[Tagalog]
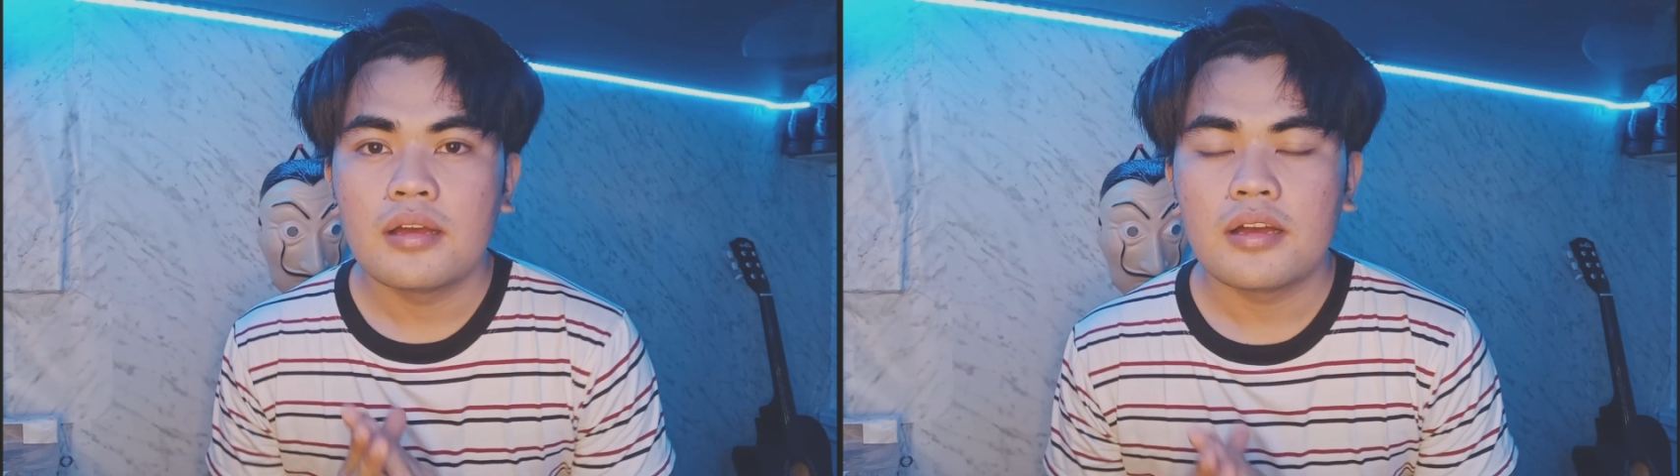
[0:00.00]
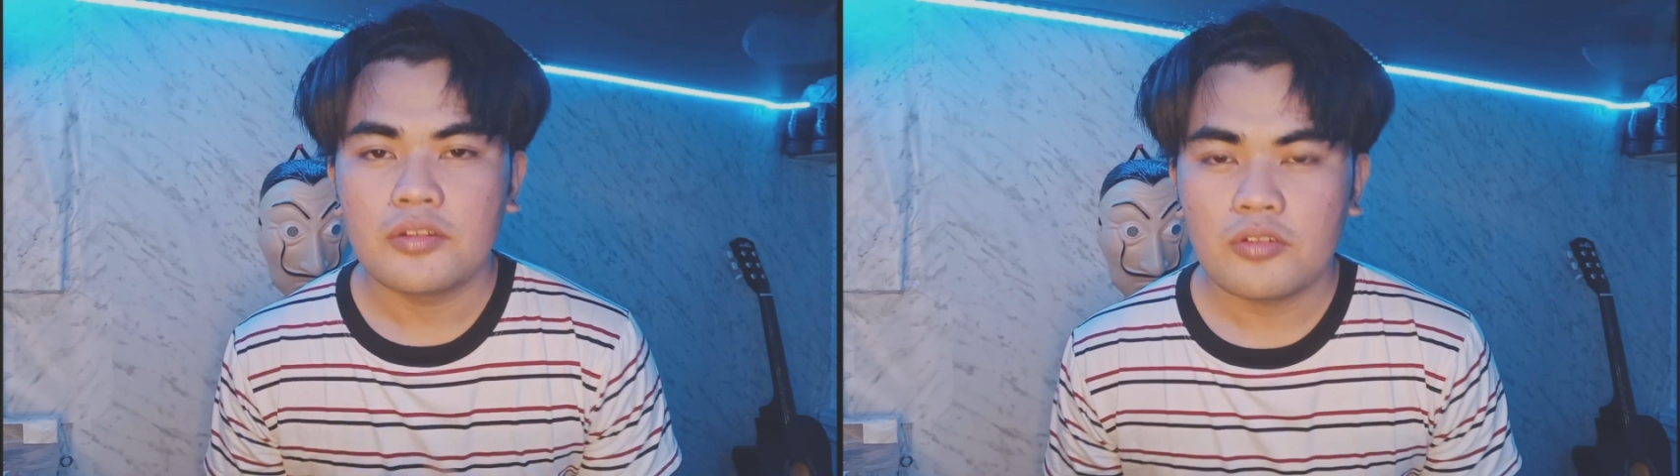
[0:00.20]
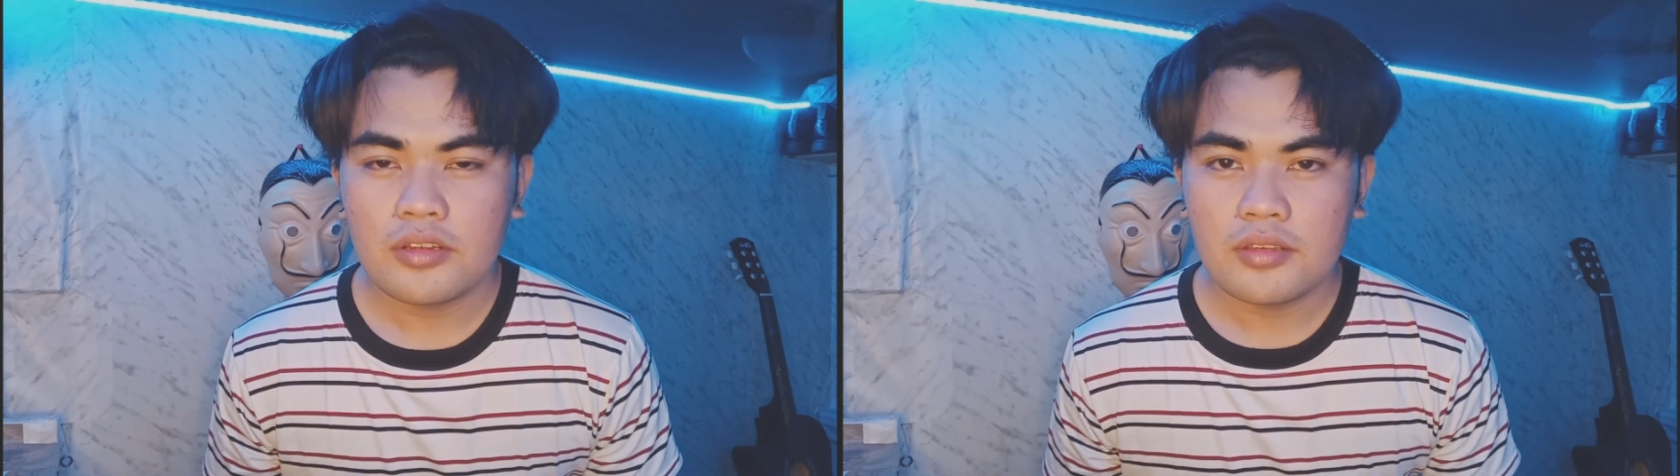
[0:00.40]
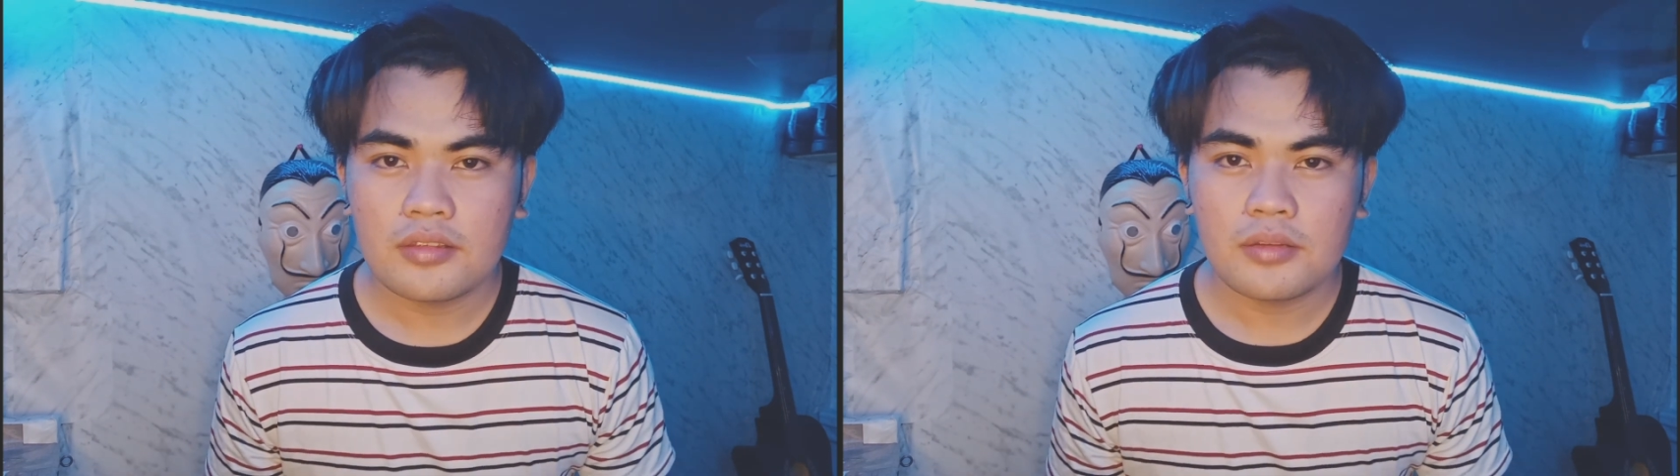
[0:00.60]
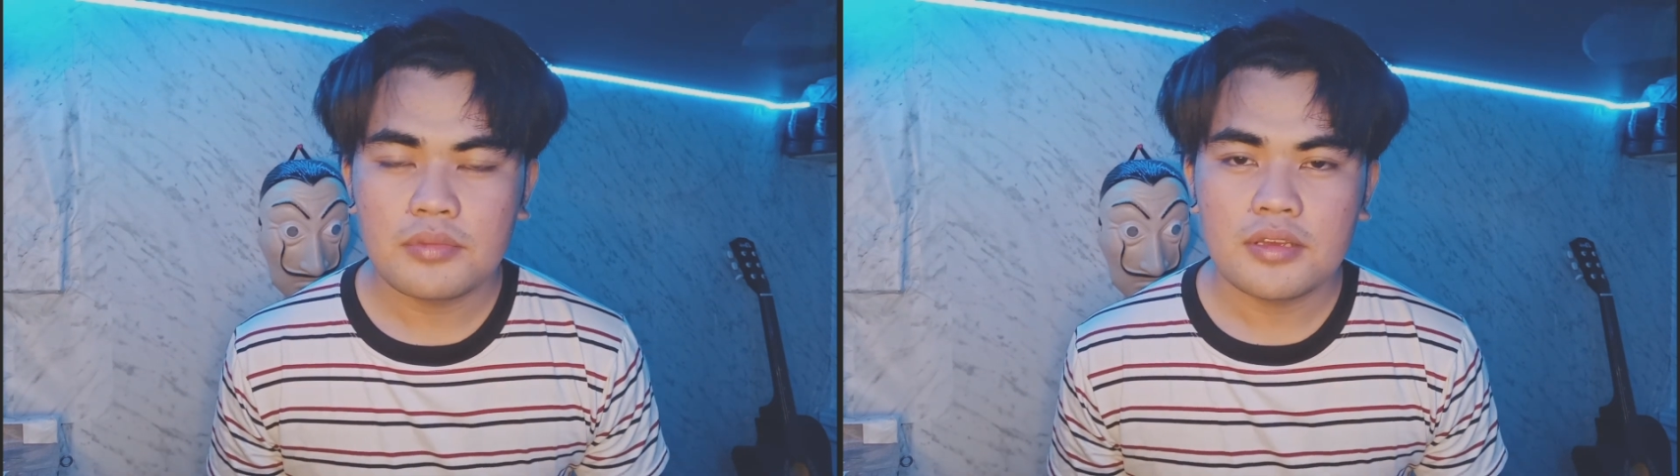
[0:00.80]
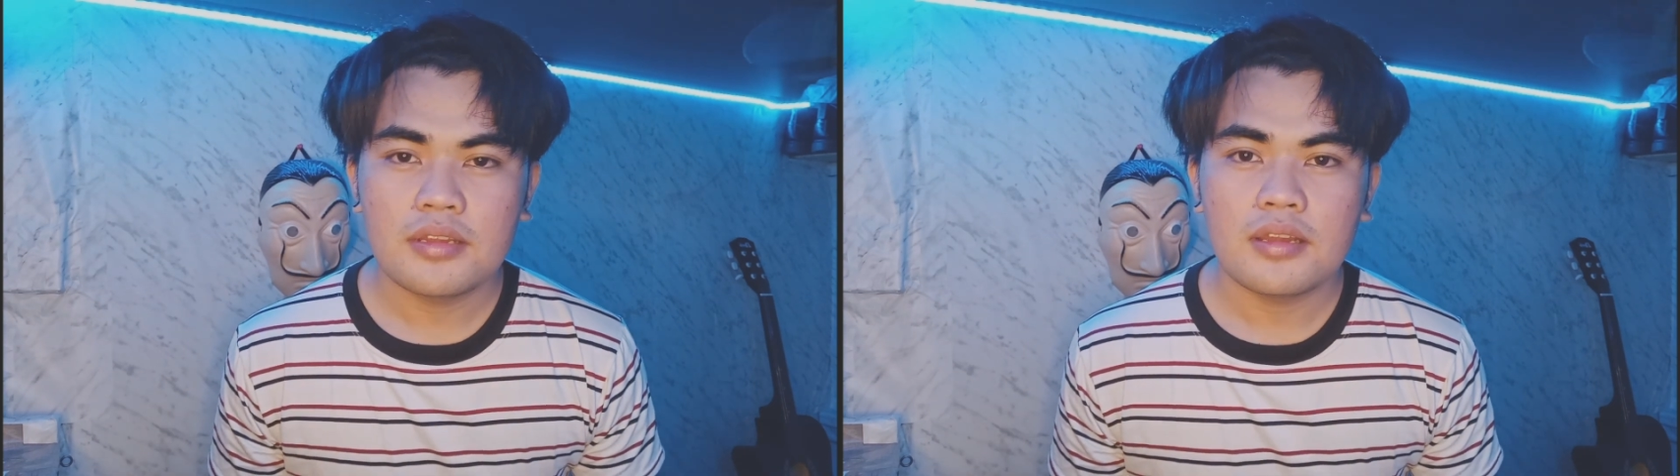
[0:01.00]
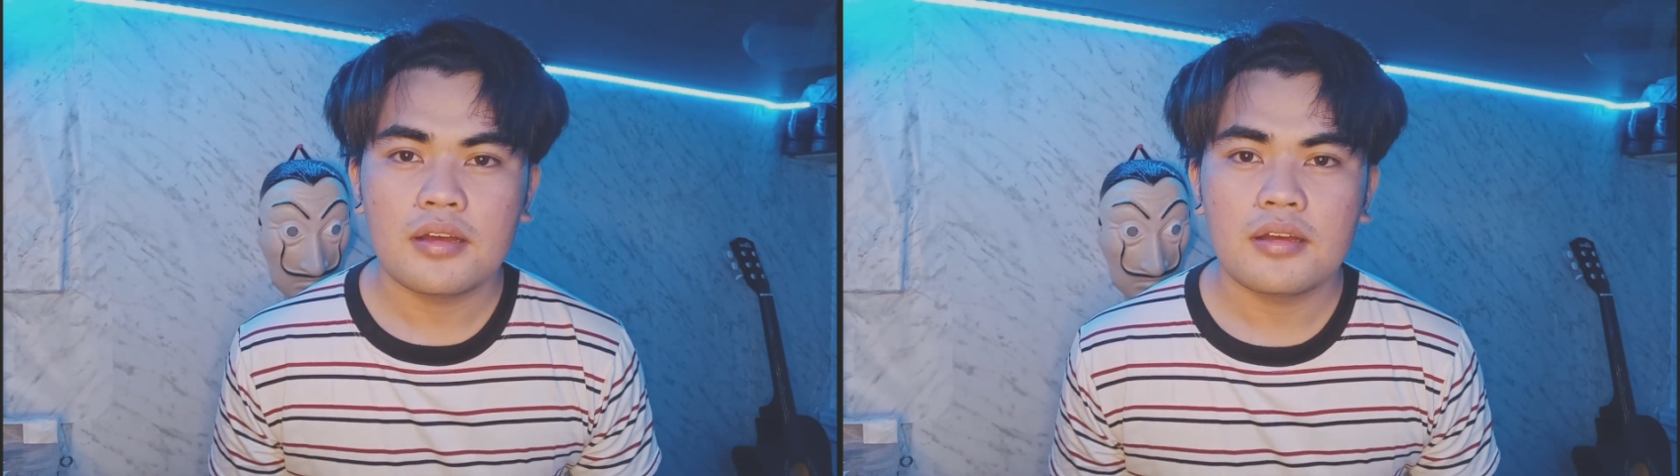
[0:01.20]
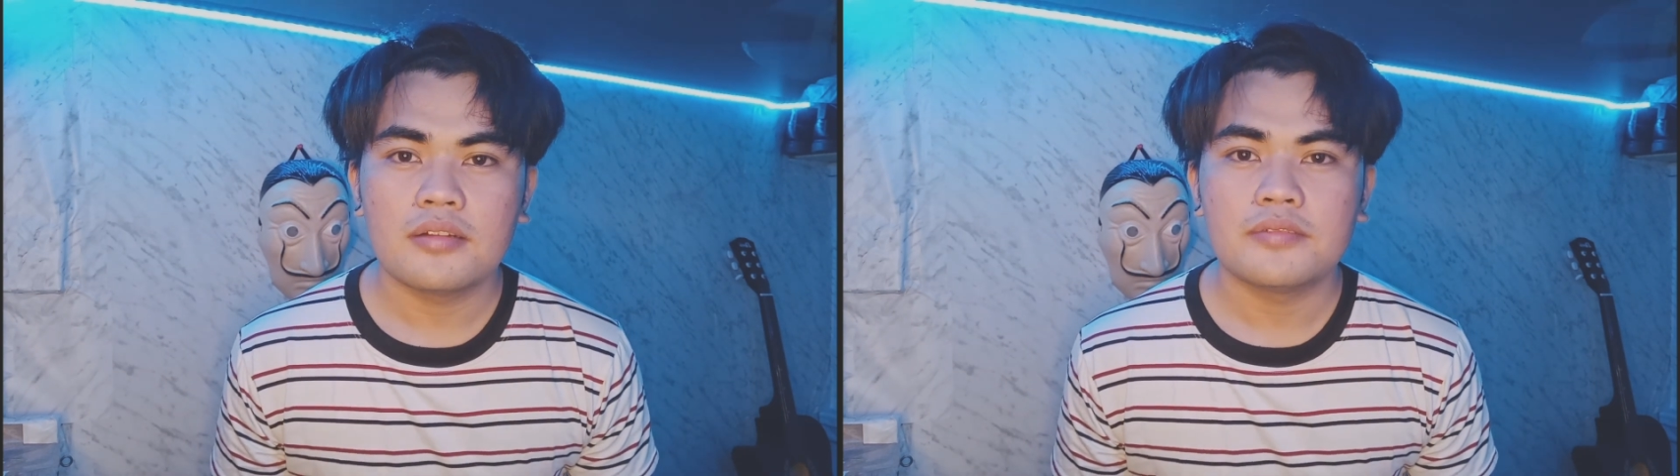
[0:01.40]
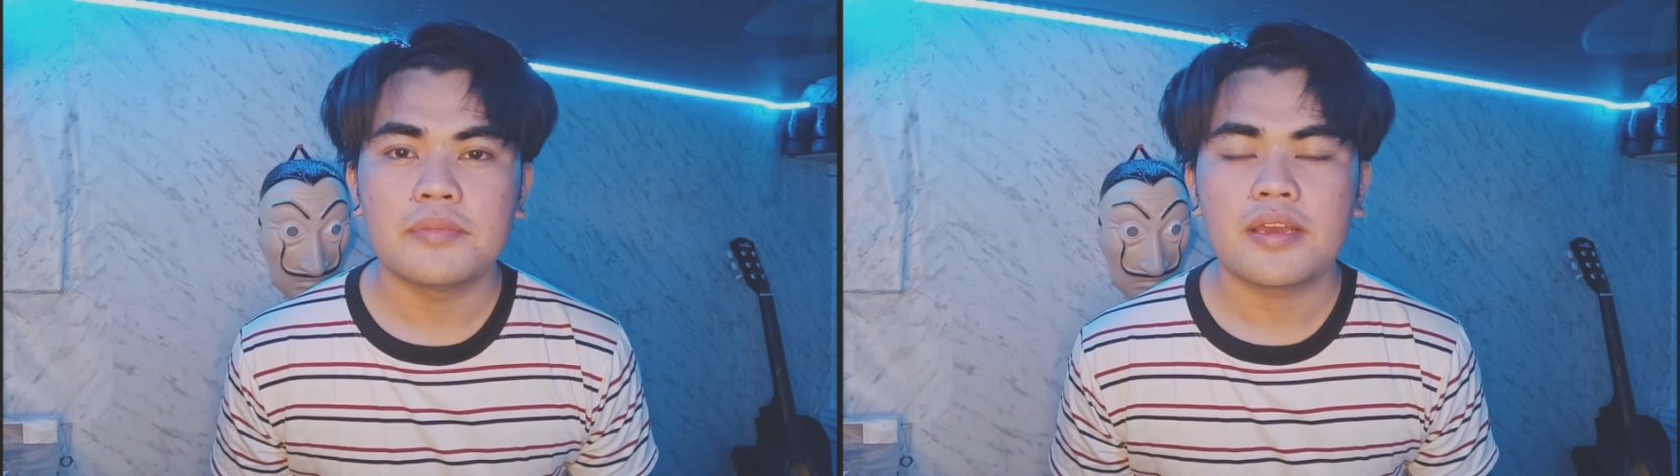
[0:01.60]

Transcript: ngayon ko na sasabihin ang